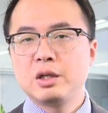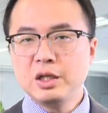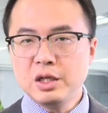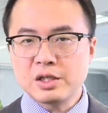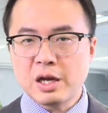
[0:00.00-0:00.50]

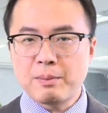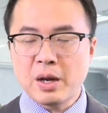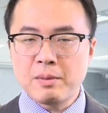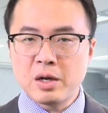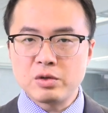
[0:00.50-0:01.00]
地产
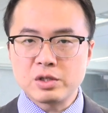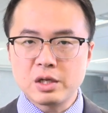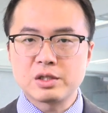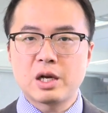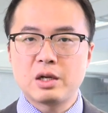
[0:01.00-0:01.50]
拍卖率
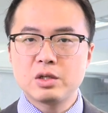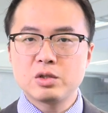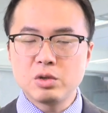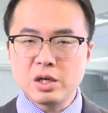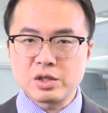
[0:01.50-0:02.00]
上涨
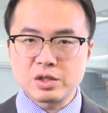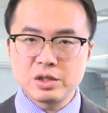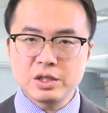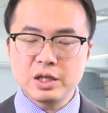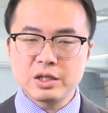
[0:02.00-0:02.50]
最直
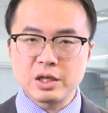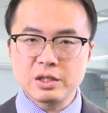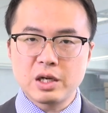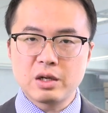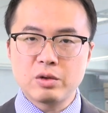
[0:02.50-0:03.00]
接的影
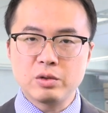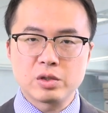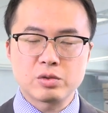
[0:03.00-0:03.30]
响，或者